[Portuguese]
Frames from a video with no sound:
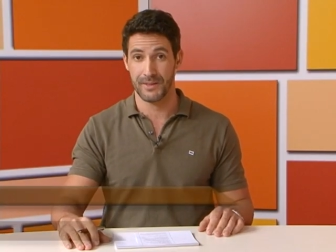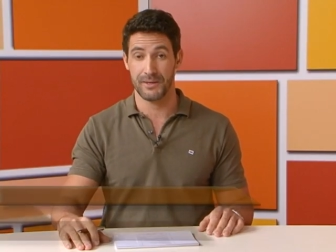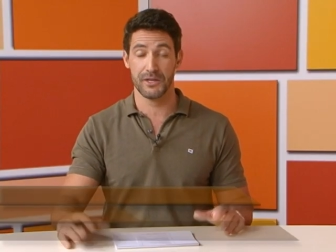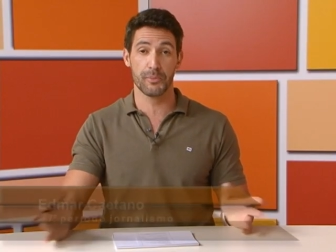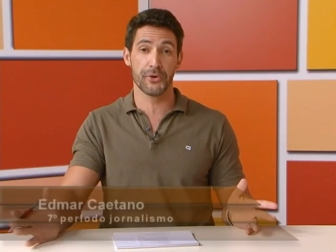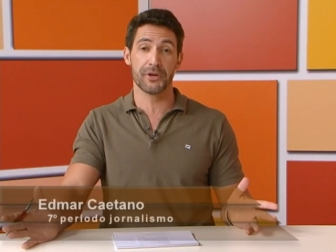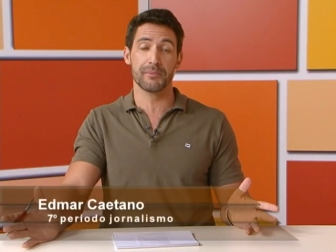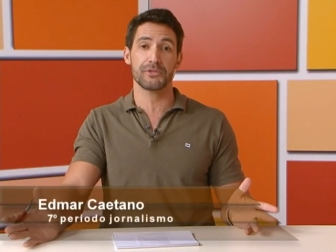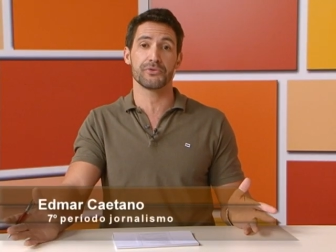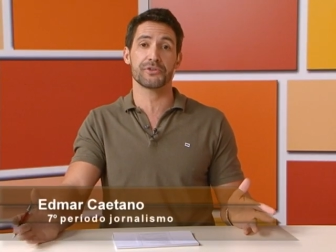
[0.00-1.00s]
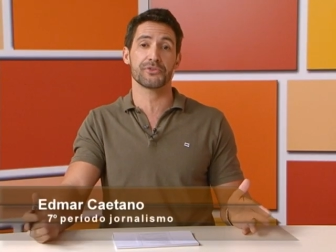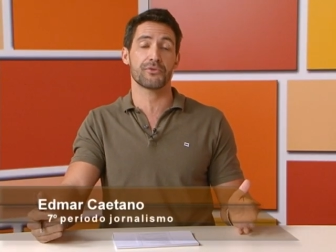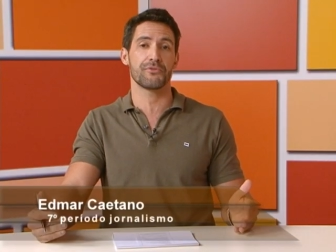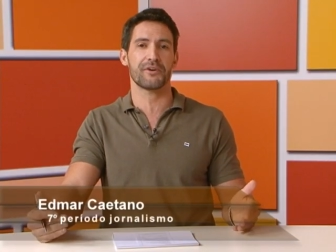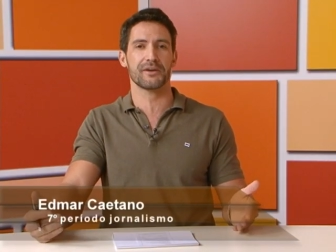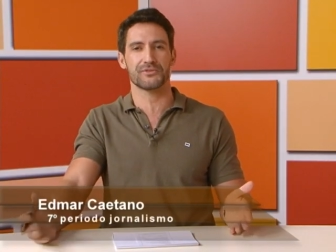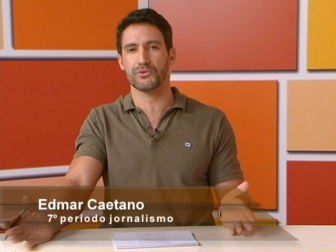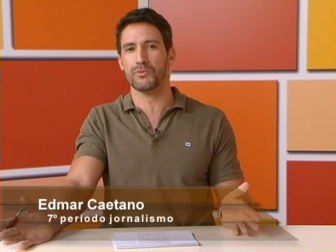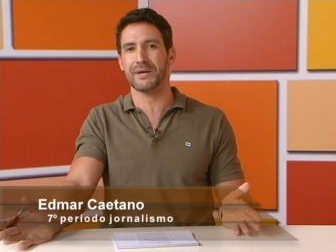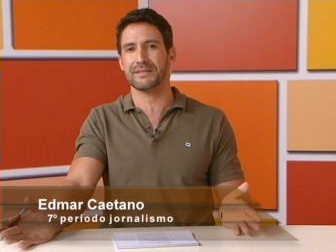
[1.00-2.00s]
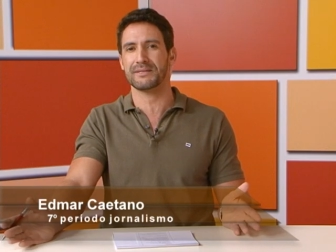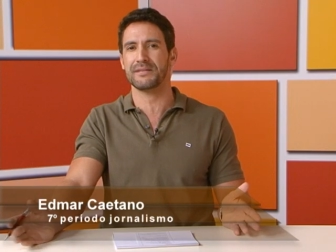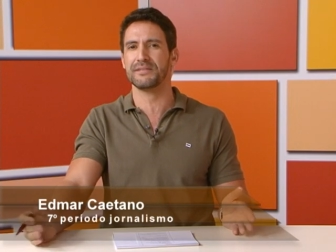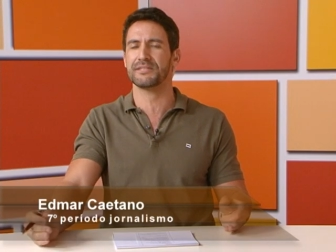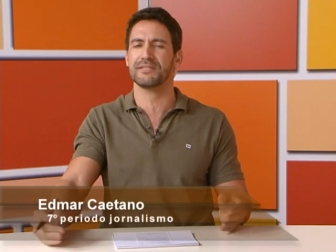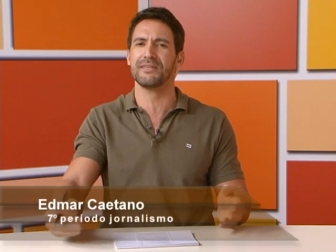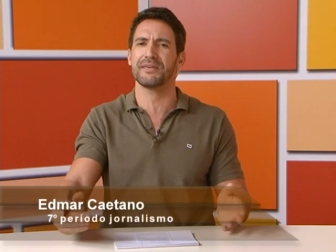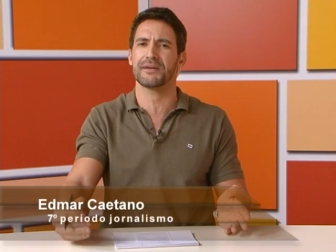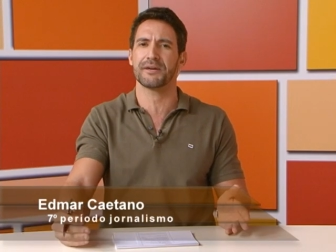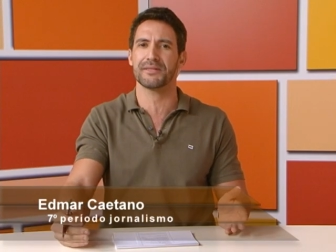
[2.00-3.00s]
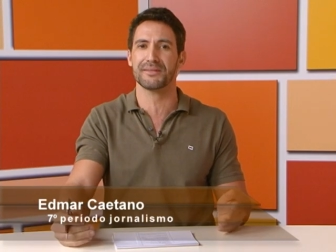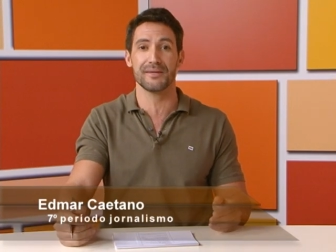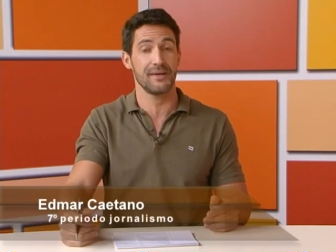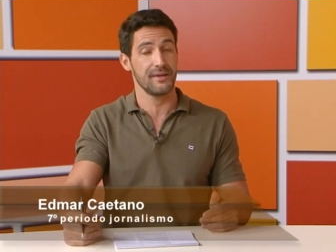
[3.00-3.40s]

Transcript: E no programa de hoje eu converso com uma atriz que encanta